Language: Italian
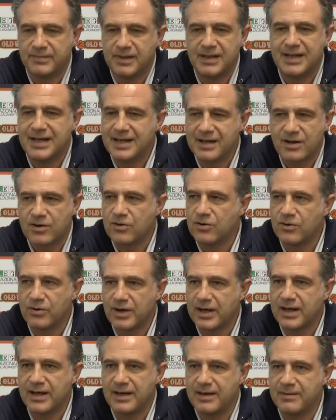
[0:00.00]

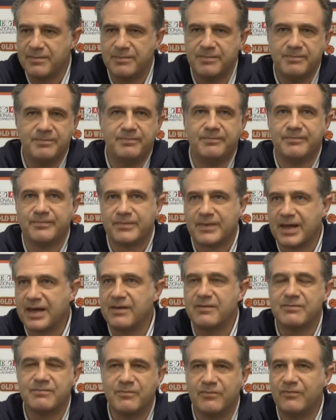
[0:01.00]
l'errore
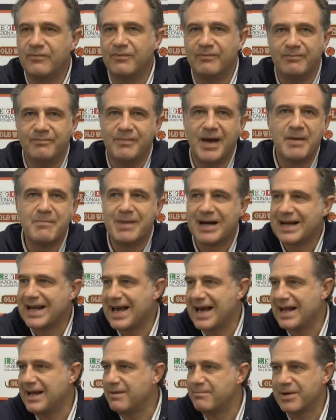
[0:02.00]
che è
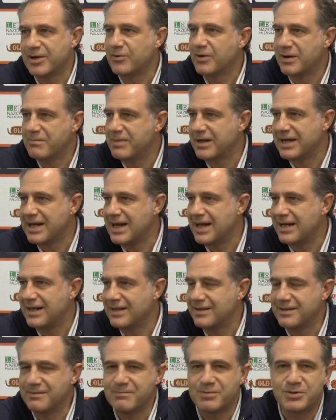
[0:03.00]
banale, ma non è banale
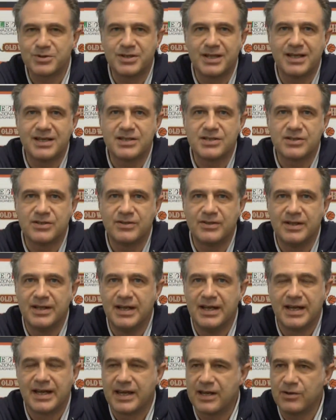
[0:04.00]
al tempo stesso,
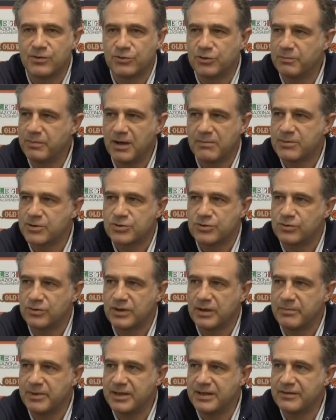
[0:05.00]
che non dobbiamo
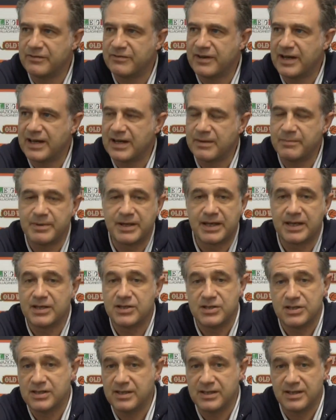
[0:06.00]
assolutamente fare, perché
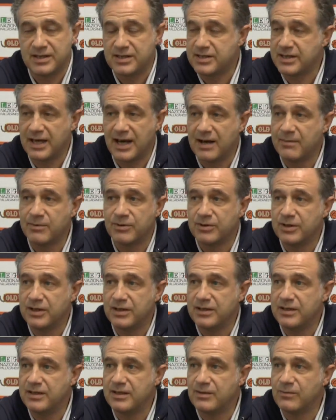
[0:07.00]
ci rischiamo
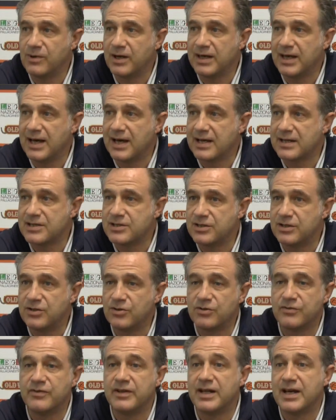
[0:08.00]
di, di inguaiarci, di
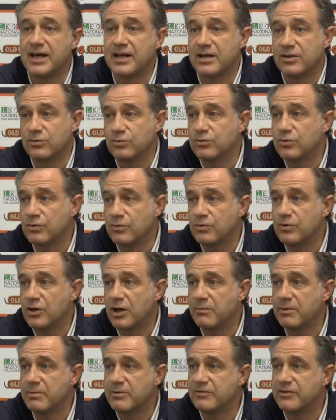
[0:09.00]
rovinare tutto quello
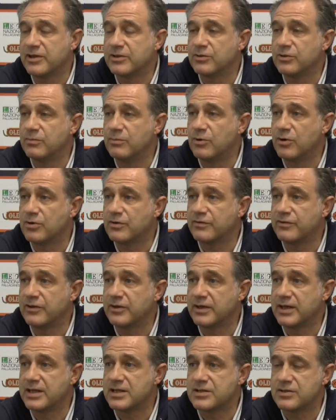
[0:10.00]
che abbiamo fatto di buono fino
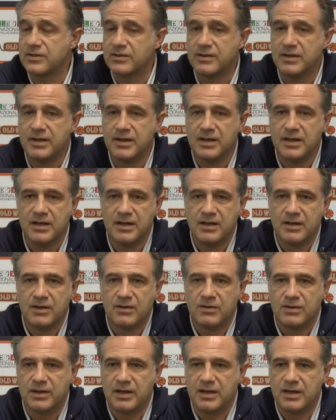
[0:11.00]
adesso.
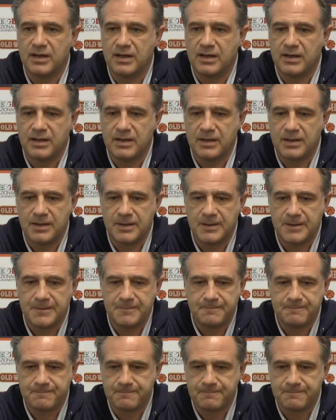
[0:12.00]
Eh,